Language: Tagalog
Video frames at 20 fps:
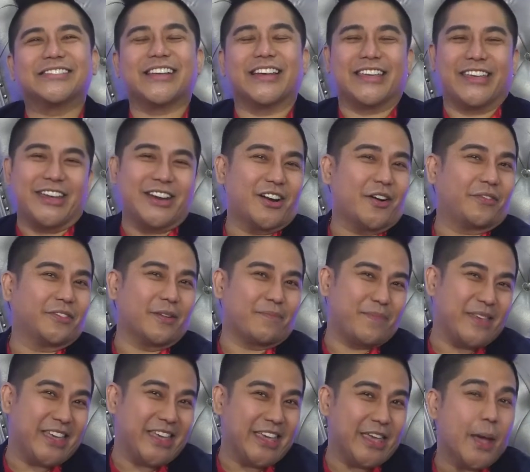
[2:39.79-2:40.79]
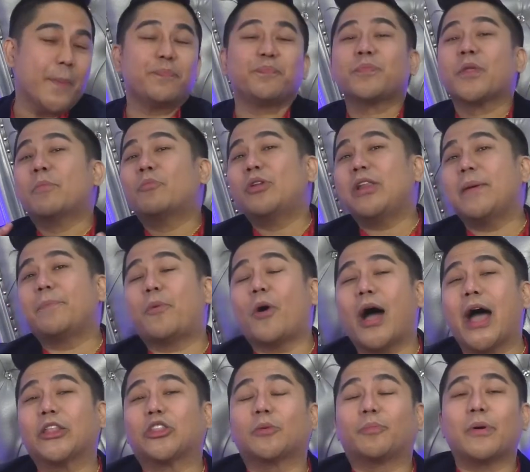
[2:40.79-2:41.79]
sa Year of the Piggy Muli po,
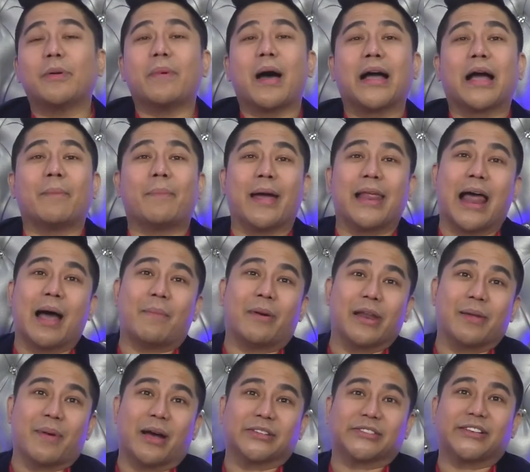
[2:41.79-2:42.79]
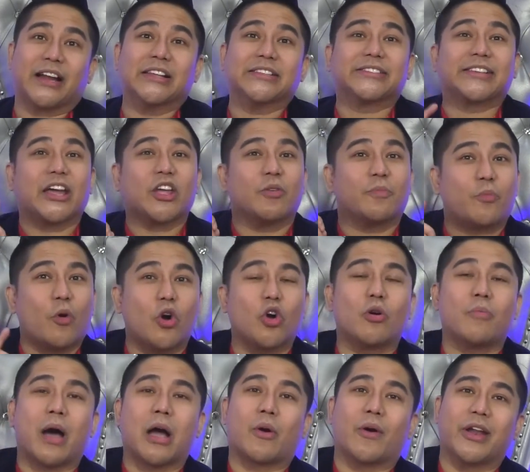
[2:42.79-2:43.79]
ito po yung mga gabay lamang ni Master Hans. Kayo pong
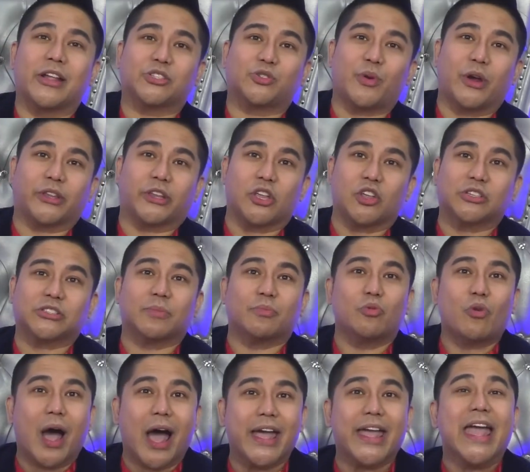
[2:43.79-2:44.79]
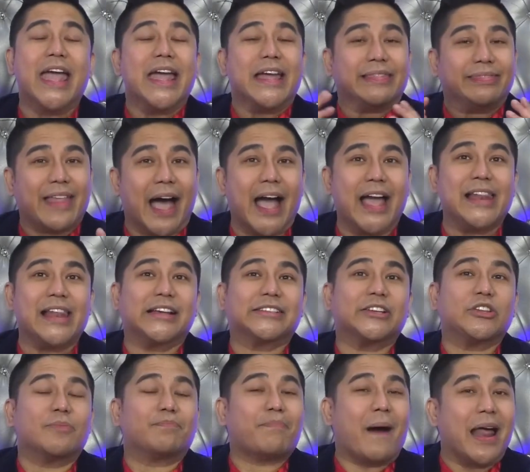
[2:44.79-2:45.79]
gumagawa ng swerte niyo sa buhay dahil nasa
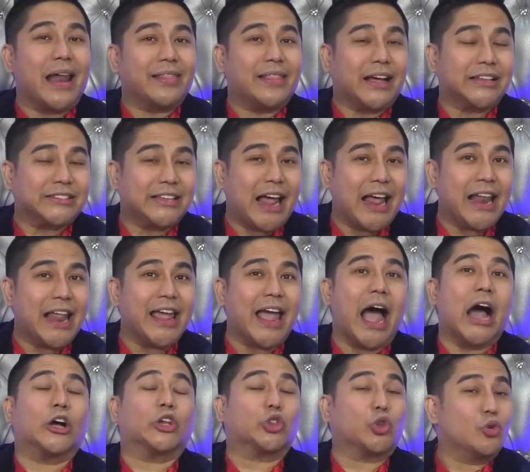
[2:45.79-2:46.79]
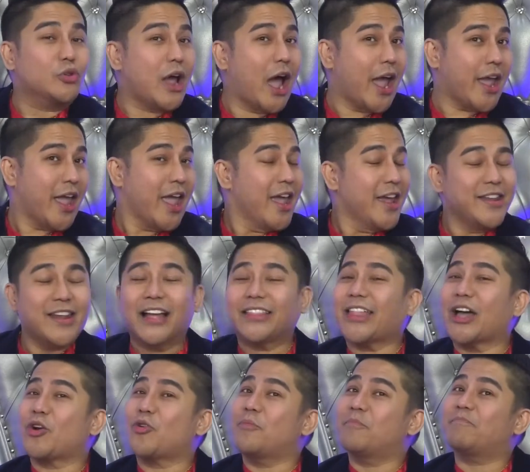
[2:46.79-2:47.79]
inyong palad na kasalalay ang tunay na
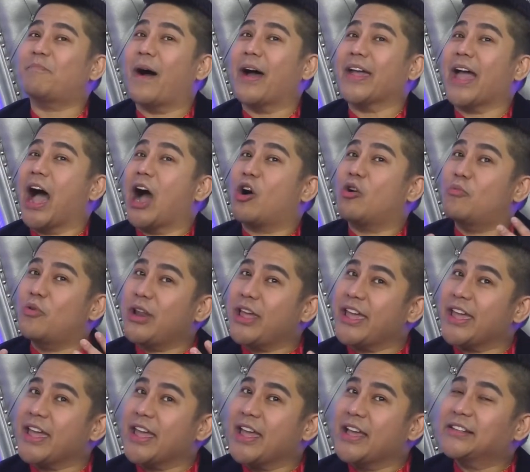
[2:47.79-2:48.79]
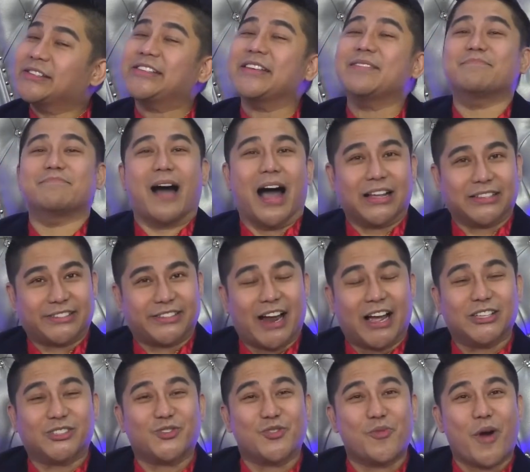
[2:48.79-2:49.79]
tagumpay. Ako muli, si Master
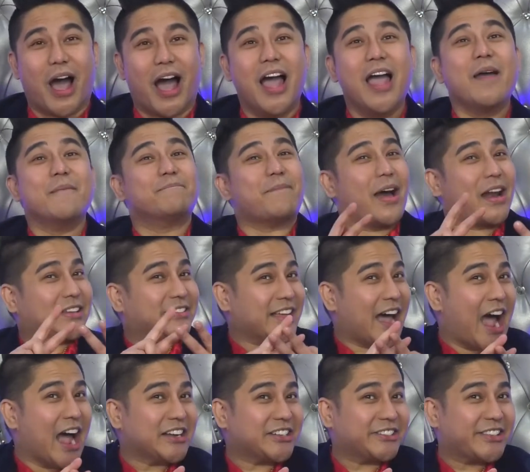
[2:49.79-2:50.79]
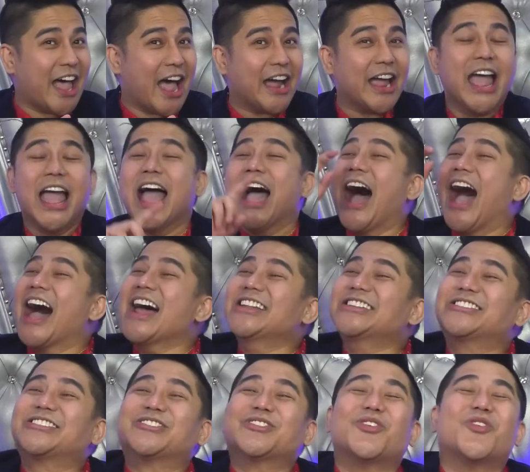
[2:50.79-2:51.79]
Hans Kua para sa hashtag
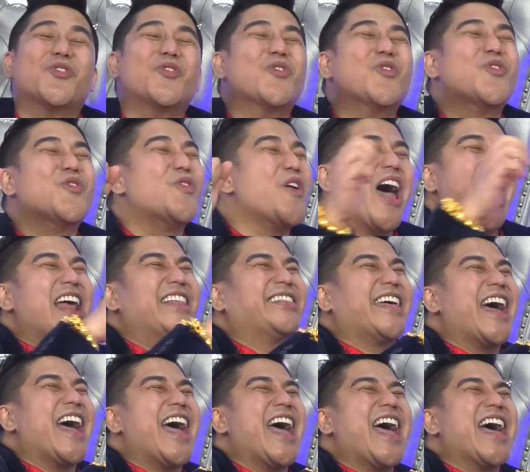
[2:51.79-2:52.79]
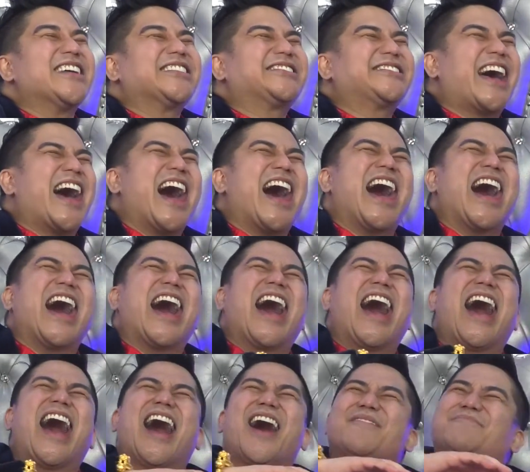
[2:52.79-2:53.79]
Hansuwerte sa
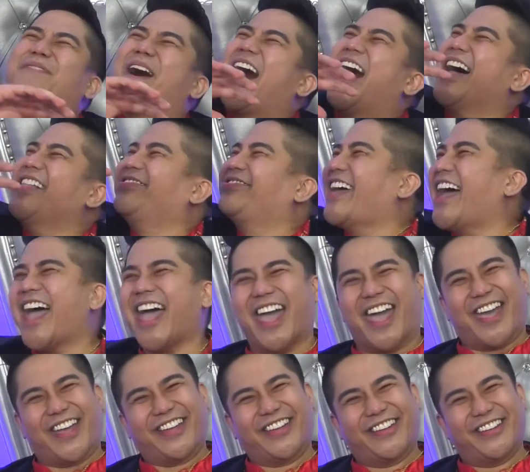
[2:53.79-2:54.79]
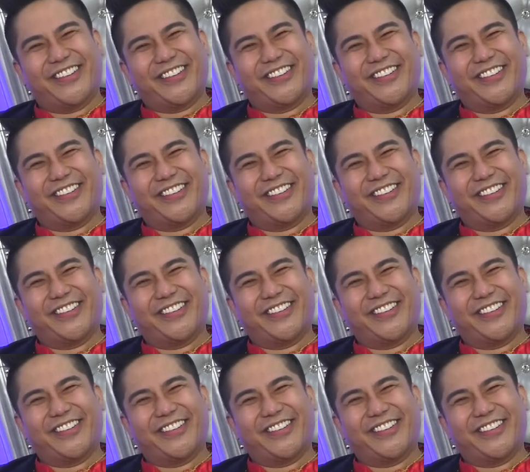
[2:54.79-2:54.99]
Abante!